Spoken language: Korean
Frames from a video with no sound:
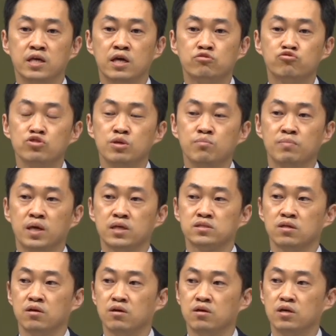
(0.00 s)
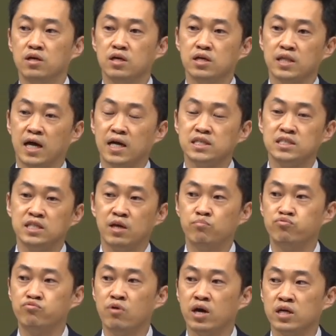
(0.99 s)
예수님께서 당신의
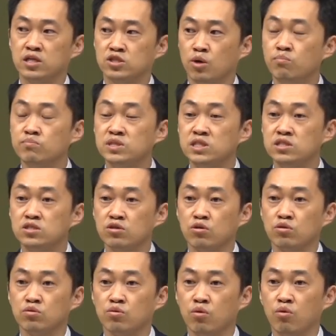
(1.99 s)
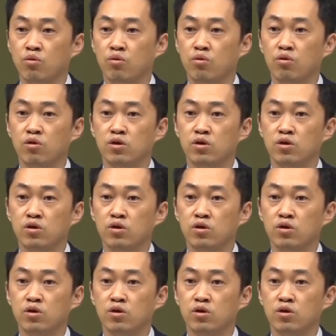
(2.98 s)
부활을 점진적으로